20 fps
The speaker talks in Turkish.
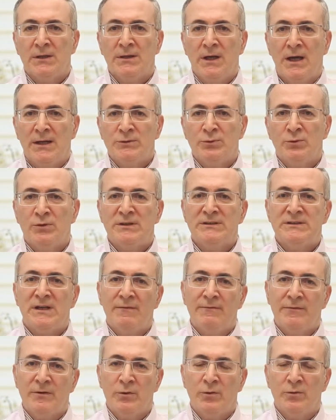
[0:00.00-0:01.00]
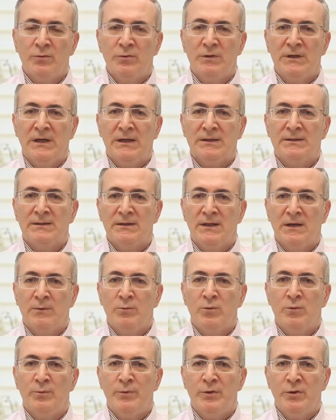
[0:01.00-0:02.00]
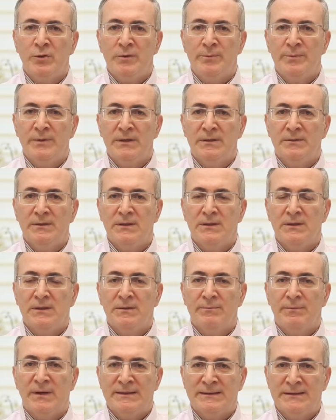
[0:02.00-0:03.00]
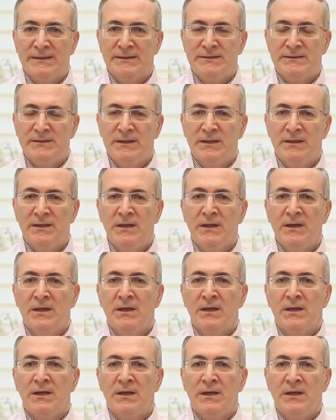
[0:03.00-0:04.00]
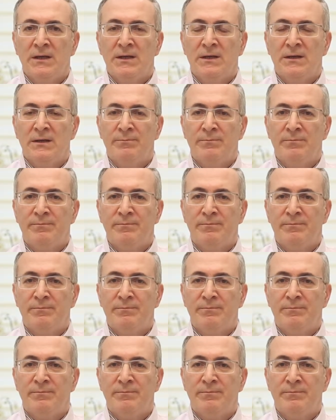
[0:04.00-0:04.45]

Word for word: Daha sonra safra yoluyla atılan bu bilirubin e, maddesi e,